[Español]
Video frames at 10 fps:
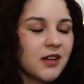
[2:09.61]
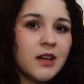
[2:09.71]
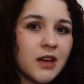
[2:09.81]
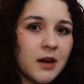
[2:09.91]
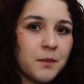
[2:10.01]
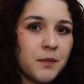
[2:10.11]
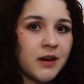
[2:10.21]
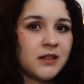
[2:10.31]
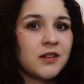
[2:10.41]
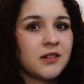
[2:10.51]
Y
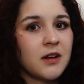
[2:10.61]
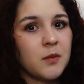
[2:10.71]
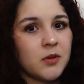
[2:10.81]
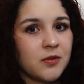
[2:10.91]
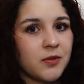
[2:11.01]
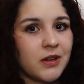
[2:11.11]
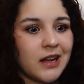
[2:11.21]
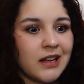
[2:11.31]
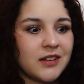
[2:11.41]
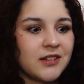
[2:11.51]
aparte estábamos en
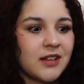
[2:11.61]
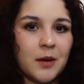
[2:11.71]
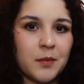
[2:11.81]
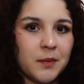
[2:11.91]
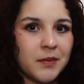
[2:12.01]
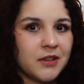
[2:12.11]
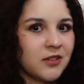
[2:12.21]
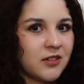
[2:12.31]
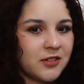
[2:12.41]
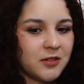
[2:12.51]
finales en la prepa,
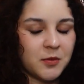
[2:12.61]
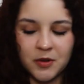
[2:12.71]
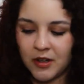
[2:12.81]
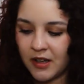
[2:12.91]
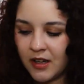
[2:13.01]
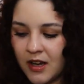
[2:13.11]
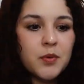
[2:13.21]
entonces como que...